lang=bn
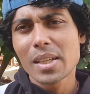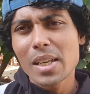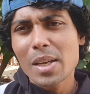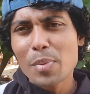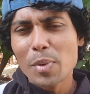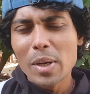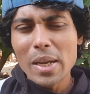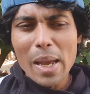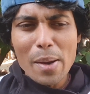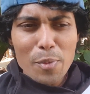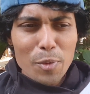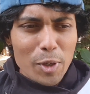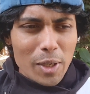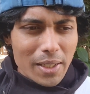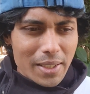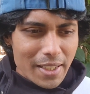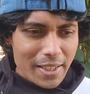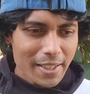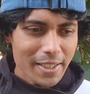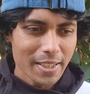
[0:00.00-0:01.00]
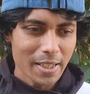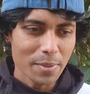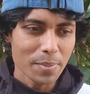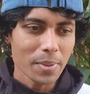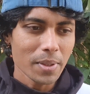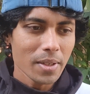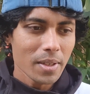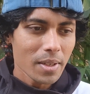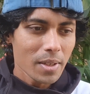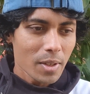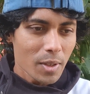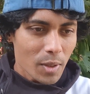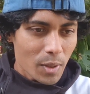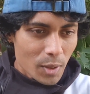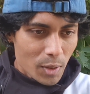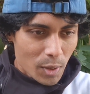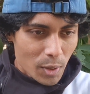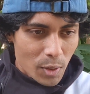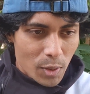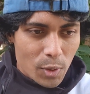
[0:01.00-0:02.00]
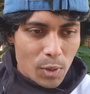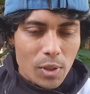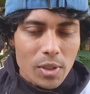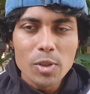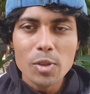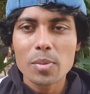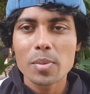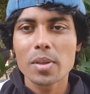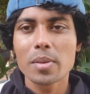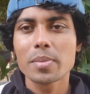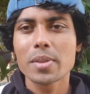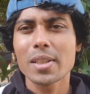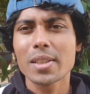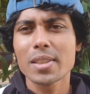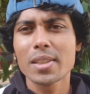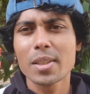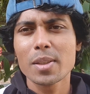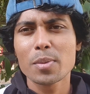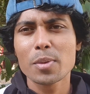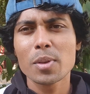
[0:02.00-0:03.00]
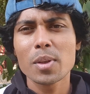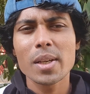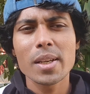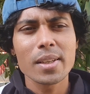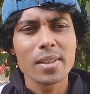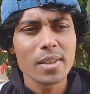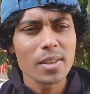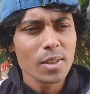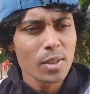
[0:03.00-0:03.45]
এবং এমন একটা গেট আপে ডলিজৌর ম্যাডাম তাকে দেখে বললেই